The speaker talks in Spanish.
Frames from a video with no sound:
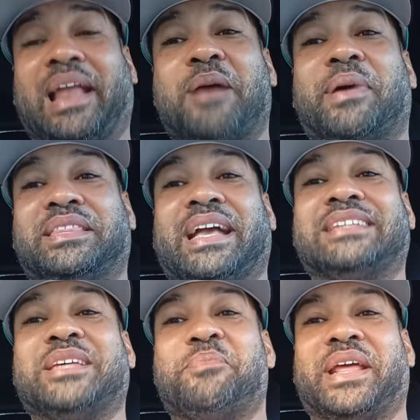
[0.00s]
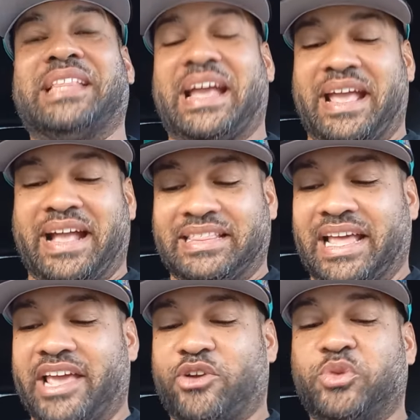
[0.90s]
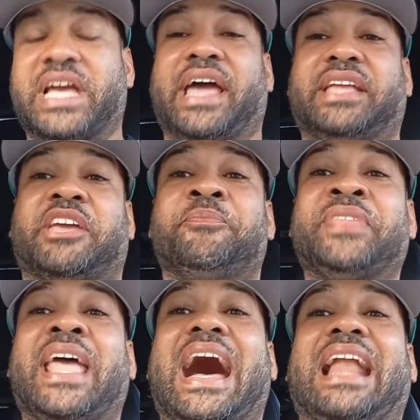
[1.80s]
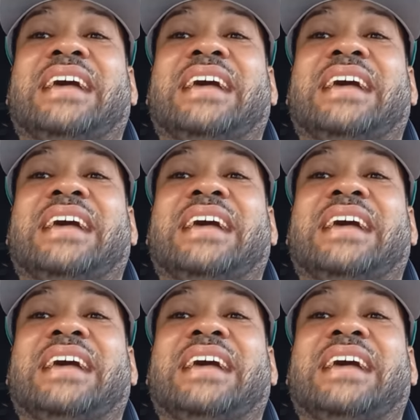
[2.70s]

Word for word: que las paticas se prendan en candela. Escucha este. A